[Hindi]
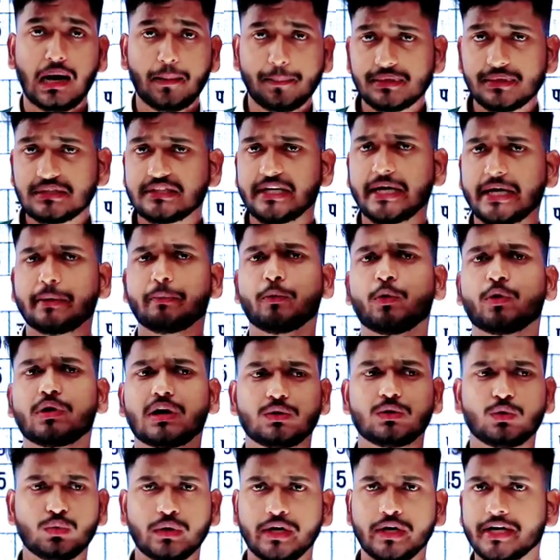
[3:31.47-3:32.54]
आप स्टेट बोर्ड
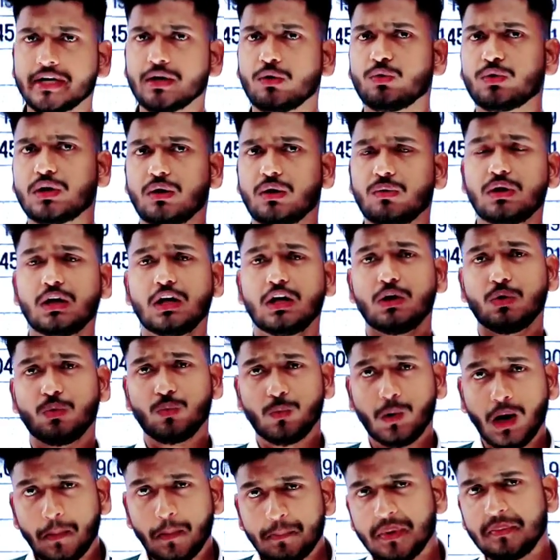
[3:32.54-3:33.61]
का जो डेटा उठाओ
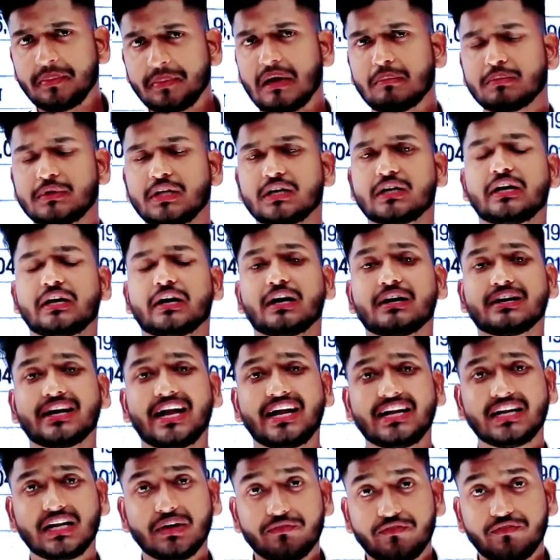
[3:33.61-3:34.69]
वहाँ पर भी आप देखिएगा
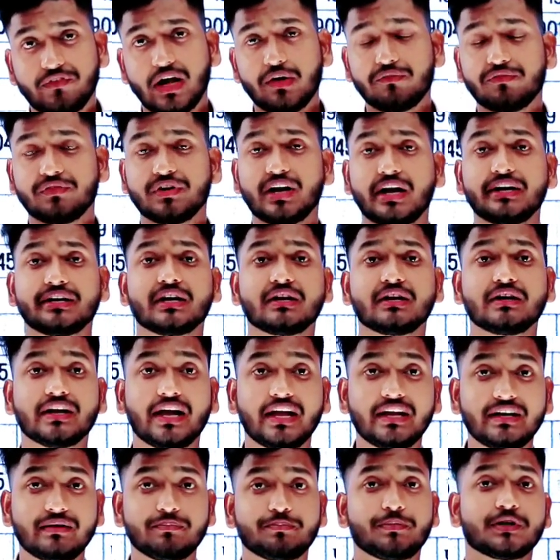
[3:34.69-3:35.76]
नाइन्टी फाइव नाइन्टी
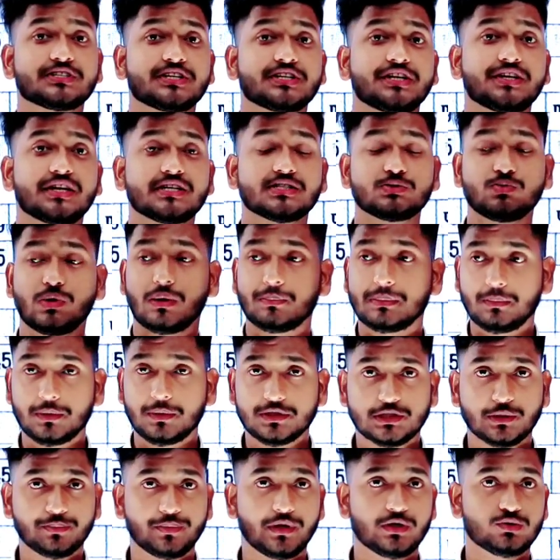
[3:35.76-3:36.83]
नाइन परसेंटेज वहाँ पर
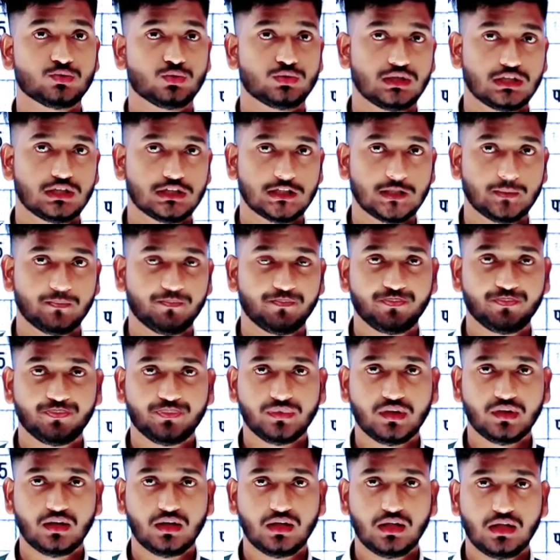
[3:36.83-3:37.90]
बच्चे पास हो जाते हैं
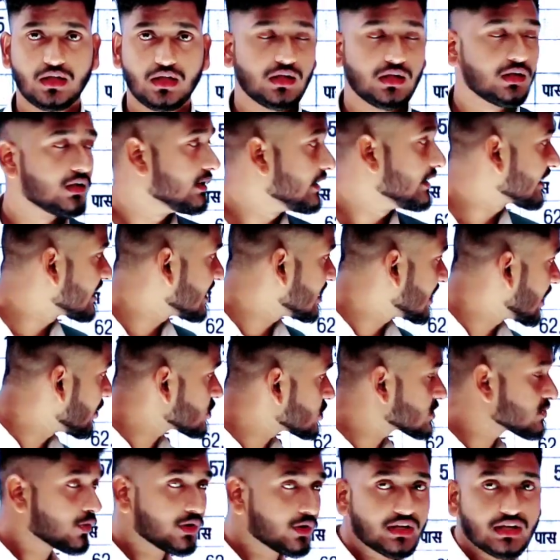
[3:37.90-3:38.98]
लेकिन
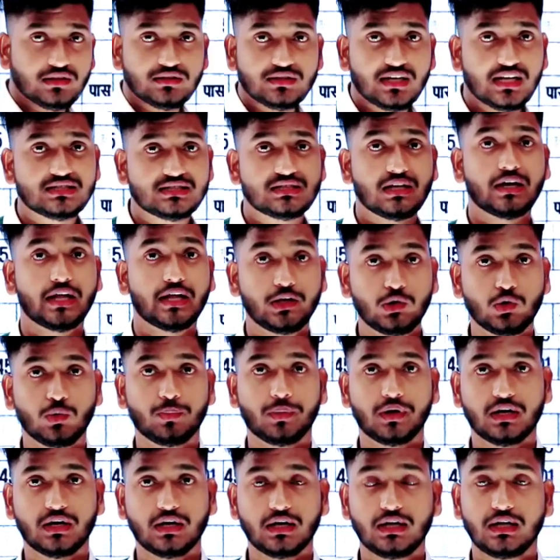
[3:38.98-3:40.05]
एन बोर्ड के अंदर ऐसा नहीं हो
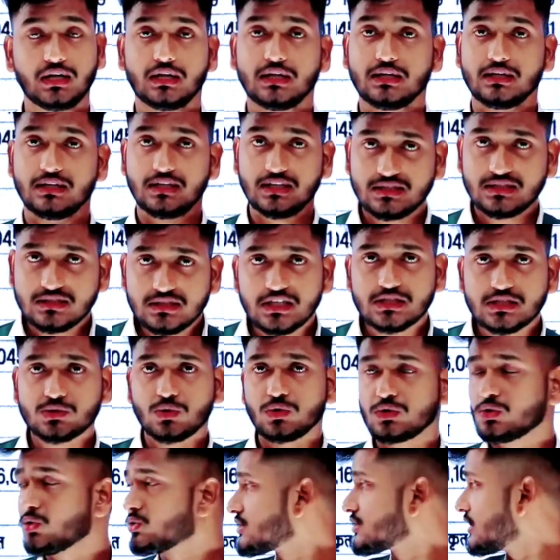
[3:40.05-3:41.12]
पा रहा है इस चीज़
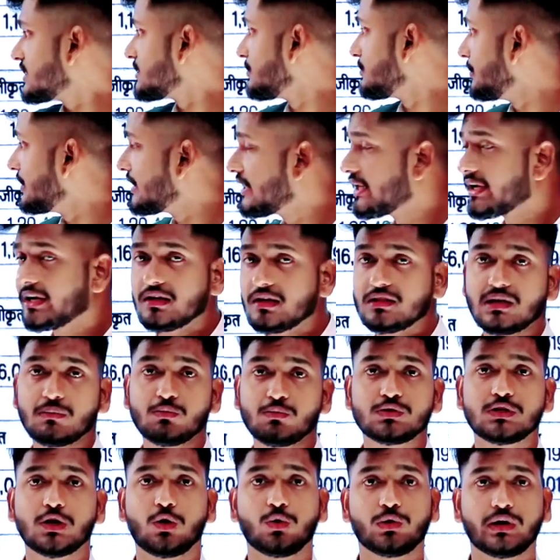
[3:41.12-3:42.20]
को दोस्त इस मीटिंग के अंदर
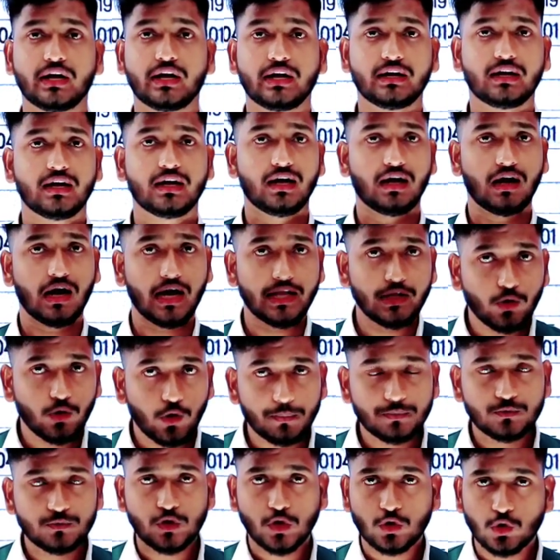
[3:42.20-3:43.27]
मुद्दा उठाया गया आई
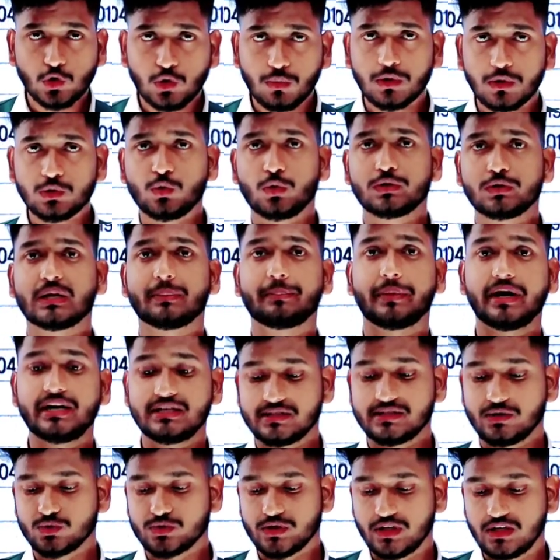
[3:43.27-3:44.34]
होप जो अक्टूबर
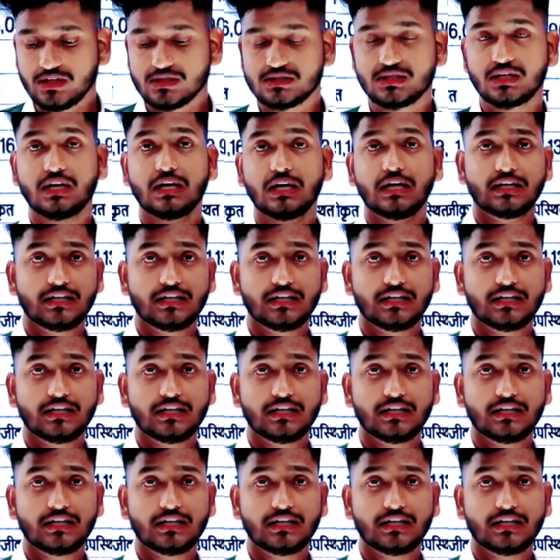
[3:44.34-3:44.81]
2022 के सेंट से